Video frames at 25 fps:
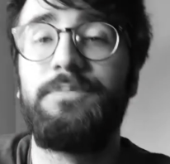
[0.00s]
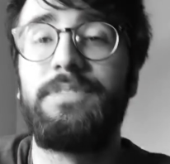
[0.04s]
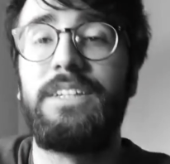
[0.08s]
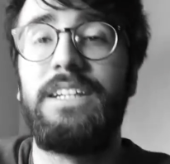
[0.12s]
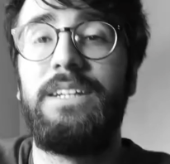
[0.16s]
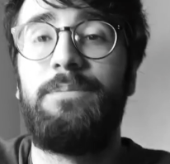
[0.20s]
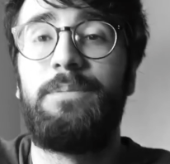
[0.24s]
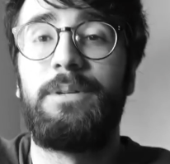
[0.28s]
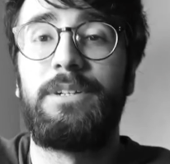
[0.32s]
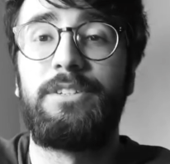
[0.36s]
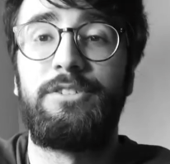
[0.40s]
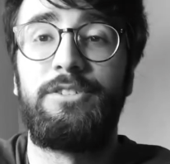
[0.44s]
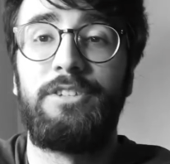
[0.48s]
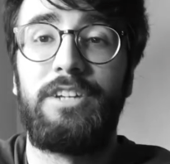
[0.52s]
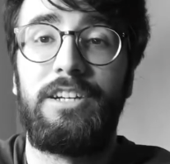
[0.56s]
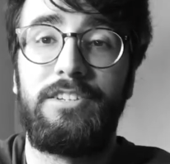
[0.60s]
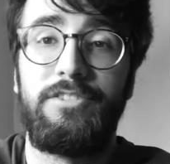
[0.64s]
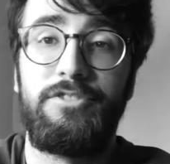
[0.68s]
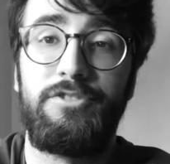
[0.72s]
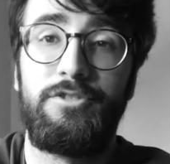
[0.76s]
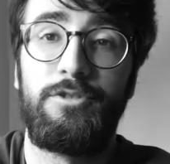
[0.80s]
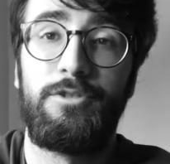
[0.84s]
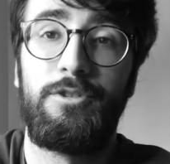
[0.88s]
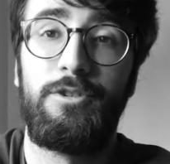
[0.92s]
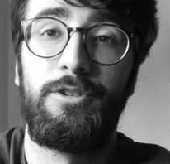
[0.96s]
il
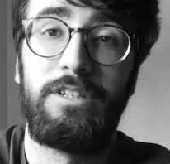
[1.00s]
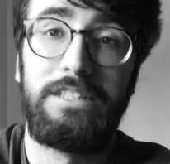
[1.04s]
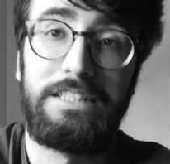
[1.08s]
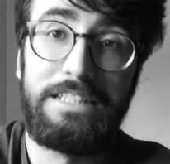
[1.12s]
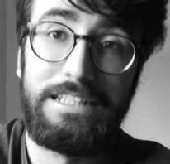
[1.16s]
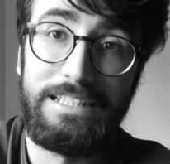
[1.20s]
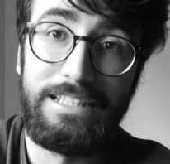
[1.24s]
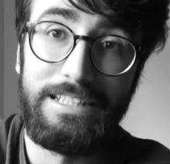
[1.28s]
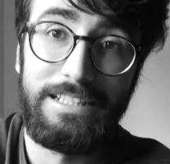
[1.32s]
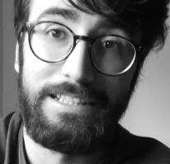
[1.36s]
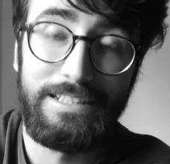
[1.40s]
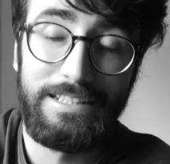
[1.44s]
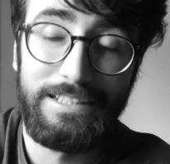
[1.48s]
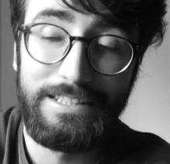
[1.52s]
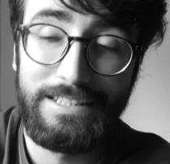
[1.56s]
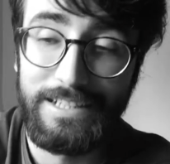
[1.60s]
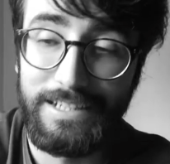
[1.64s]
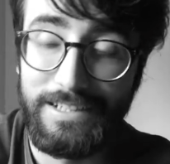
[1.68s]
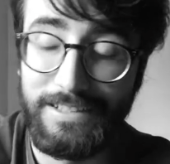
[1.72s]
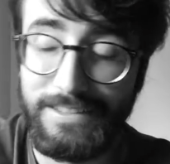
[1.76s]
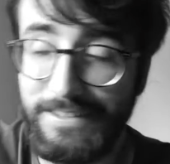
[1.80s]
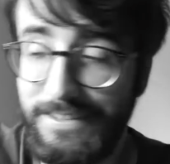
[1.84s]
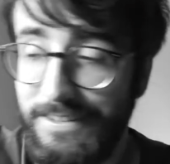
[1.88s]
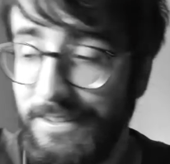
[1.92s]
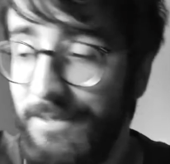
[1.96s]
personaggio di, di
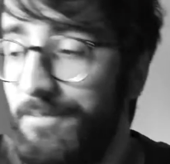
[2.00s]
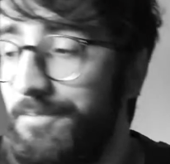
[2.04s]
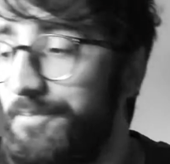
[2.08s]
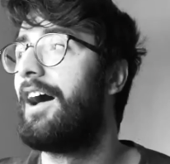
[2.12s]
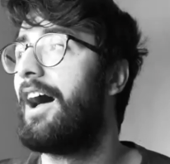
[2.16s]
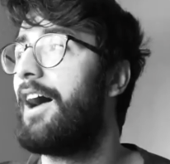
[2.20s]
Tracy.